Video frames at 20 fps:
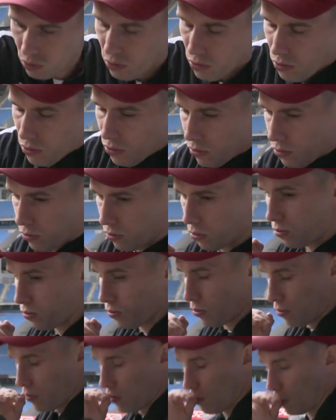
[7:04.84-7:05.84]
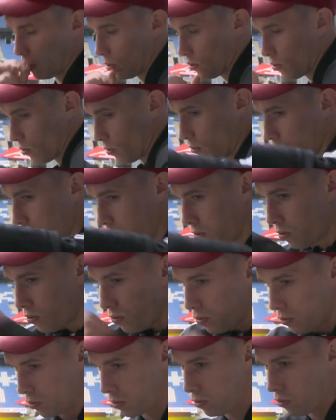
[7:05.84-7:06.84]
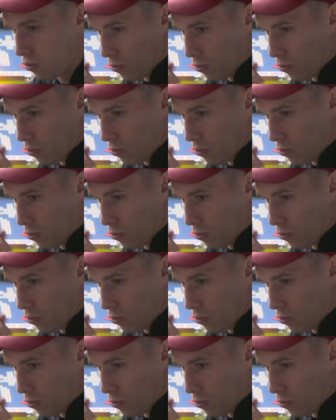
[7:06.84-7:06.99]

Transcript: Yy, mówię o tym, bo, bo, bo to jest moje marzenie